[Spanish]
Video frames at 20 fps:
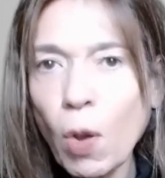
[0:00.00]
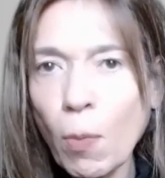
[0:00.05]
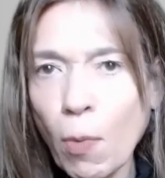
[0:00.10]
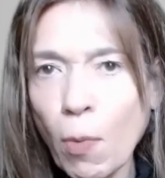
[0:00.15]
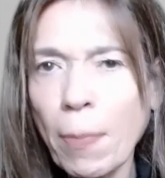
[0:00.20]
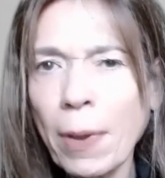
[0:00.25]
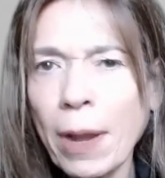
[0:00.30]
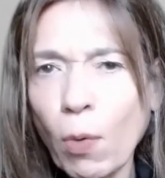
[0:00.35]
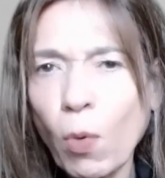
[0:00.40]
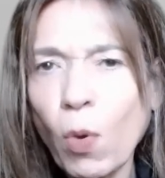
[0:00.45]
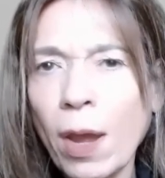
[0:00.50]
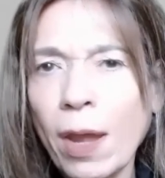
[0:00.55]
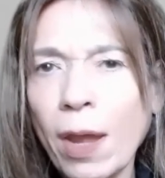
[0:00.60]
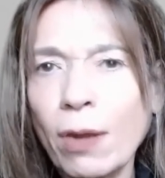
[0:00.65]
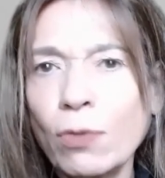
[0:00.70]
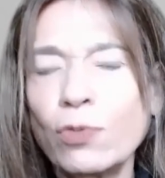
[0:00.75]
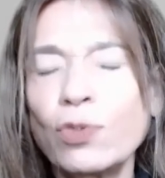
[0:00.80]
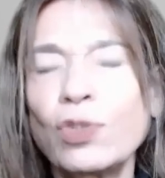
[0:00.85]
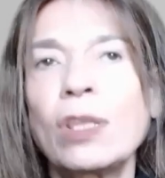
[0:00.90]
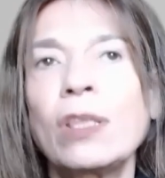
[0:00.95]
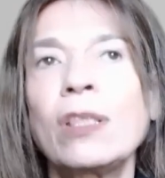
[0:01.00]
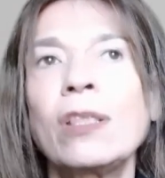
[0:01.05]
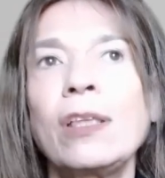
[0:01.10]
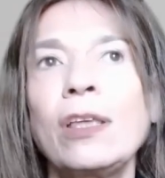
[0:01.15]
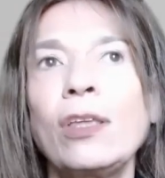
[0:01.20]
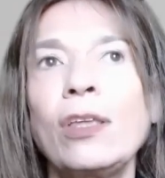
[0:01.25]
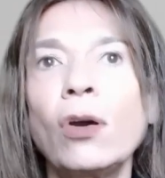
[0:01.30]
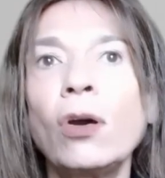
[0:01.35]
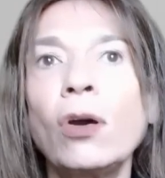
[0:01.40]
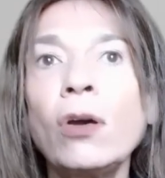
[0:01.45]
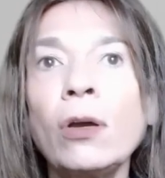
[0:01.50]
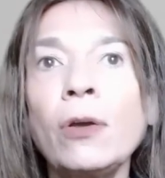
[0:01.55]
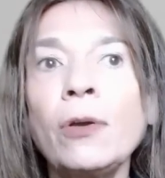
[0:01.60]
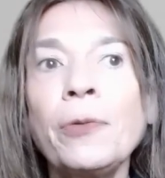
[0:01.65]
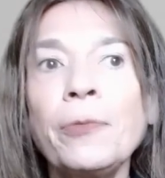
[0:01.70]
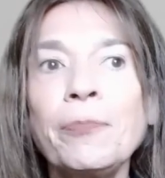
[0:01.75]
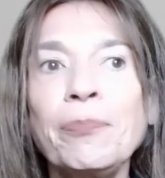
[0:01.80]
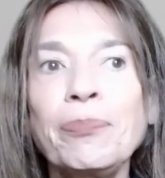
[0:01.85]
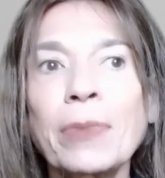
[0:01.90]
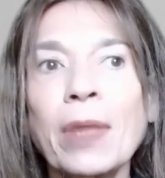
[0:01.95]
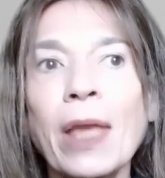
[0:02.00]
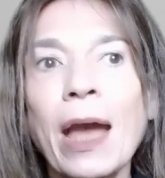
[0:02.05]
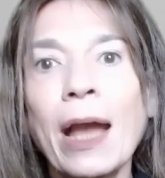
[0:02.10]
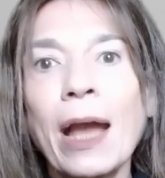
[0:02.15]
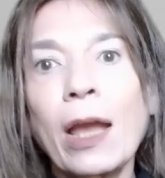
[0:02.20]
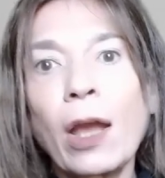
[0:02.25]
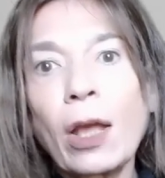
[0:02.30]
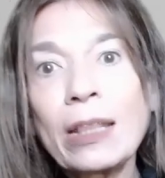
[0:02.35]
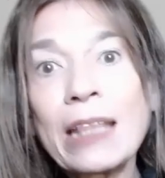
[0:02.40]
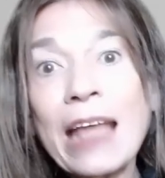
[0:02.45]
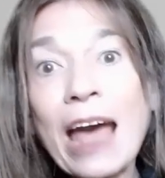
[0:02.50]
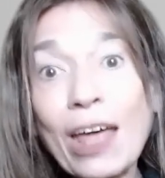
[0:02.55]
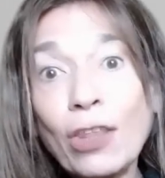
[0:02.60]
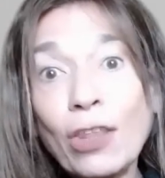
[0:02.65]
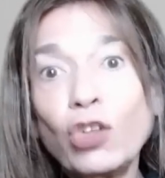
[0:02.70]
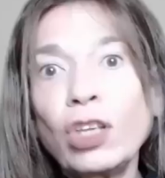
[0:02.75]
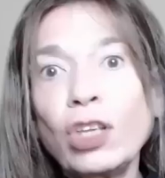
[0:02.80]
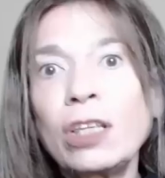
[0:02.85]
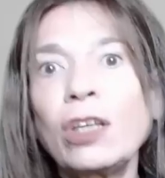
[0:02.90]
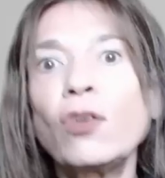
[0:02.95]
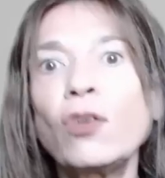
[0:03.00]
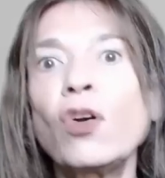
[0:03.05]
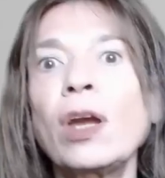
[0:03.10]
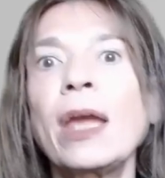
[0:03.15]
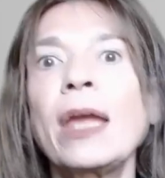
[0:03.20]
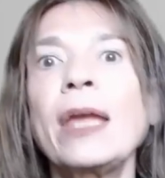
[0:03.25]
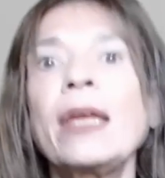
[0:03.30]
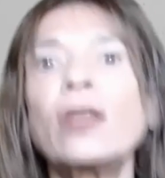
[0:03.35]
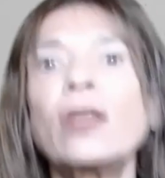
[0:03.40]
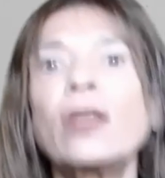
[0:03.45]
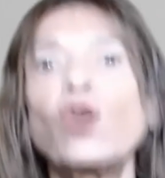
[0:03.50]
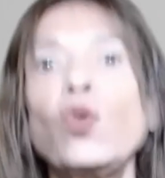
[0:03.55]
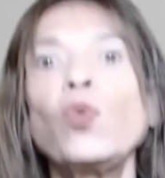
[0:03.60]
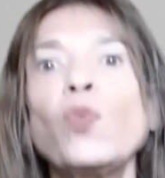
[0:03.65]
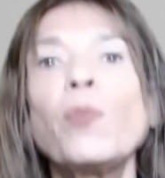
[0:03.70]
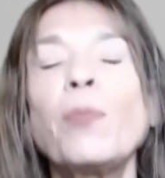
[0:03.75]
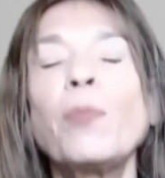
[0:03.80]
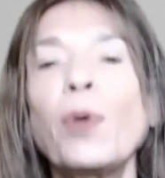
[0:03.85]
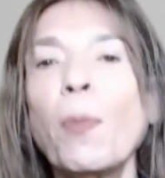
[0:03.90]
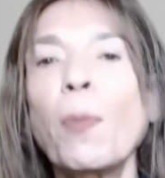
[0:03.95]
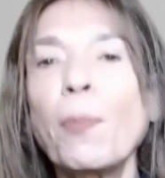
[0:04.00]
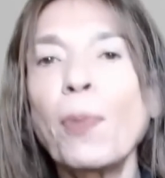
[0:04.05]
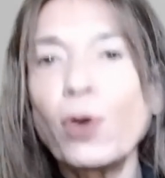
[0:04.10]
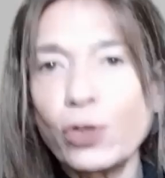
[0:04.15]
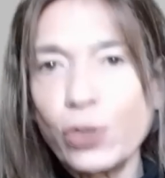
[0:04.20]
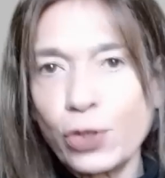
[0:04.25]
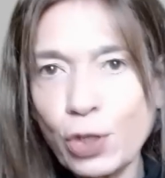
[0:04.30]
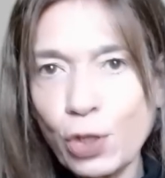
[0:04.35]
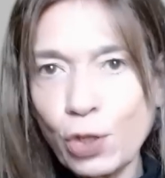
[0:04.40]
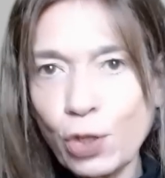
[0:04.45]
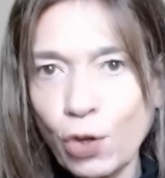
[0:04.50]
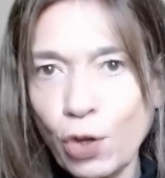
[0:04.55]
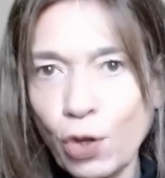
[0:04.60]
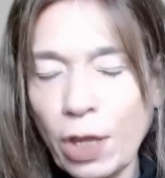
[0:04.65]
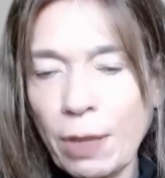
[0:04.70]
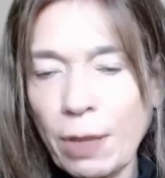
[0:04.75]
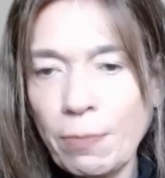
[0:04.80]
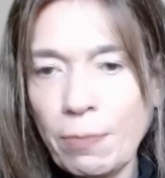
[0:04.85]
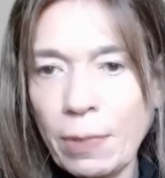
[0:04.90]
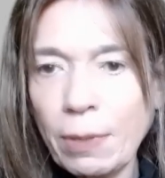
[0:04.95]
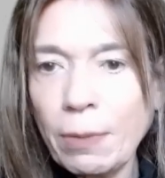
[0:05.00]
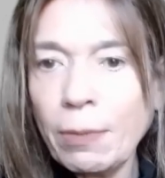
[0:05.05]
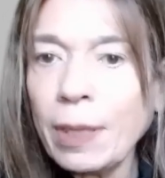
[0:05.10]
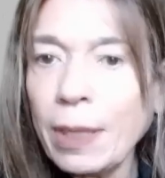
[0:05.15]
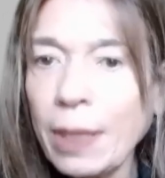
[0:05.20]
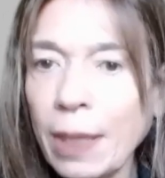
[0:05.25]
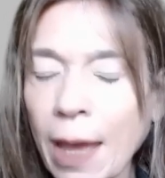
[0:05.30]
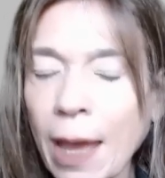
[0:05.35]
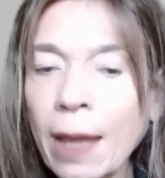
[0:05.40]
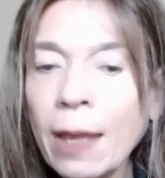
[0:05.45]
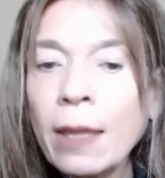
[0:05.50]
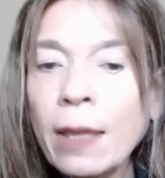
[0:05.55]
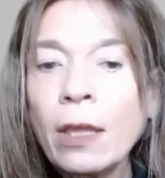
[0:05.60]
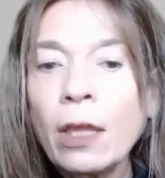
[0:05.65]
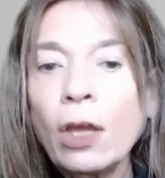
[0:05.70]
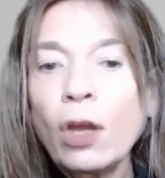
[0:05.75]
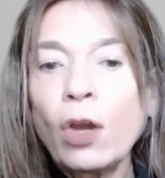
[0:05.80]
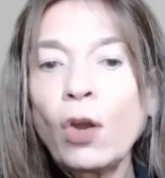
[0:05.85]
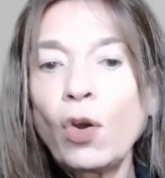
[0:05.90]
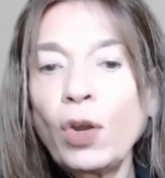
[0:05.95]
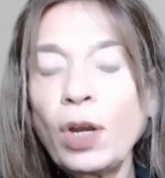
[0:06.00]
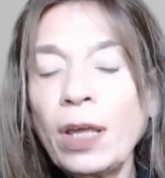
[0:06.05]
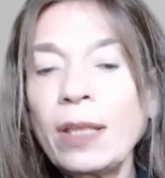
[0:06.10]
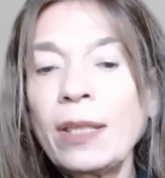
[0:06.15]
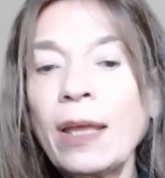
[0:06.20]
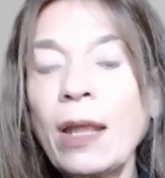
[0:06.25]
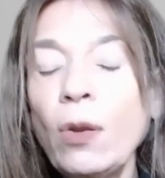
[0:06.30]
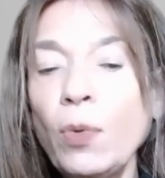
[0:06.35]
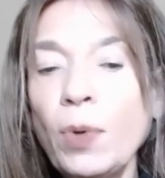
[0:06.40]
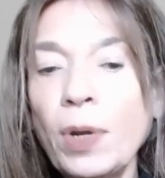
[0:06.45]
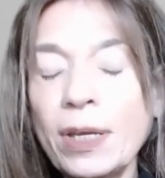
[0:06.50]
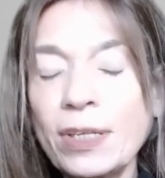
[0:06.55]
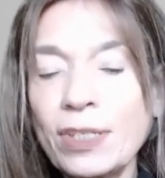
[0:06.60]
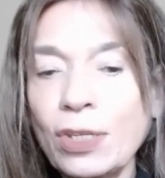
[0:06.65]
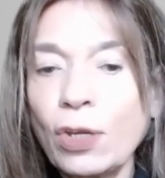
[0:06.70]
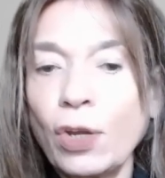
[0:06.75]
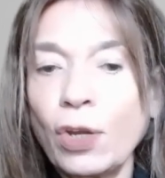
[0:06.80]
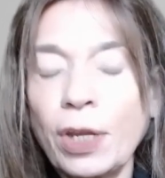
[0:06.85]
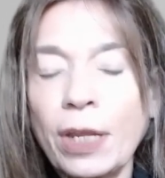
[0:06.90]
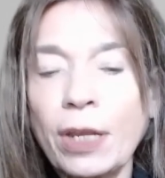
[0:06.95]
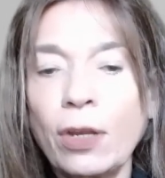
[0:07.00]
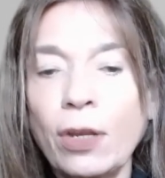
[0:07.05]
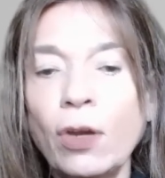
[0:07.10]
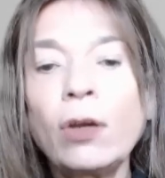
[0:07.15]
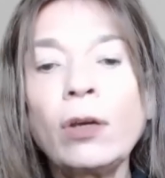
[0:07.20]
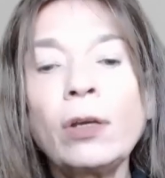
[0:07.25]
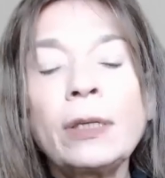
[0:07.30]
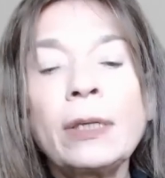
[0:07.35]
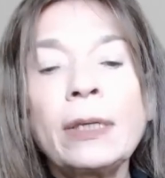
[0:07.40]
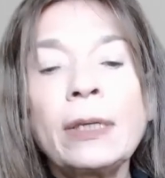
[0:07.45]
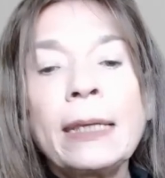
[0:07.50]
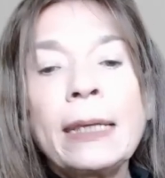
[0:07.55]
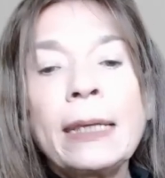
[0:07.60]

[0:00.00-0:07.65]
Como para buscarle un sentido a, dónde tengo que ir con un propósito en mi vida con estas lunaciones, ¿no?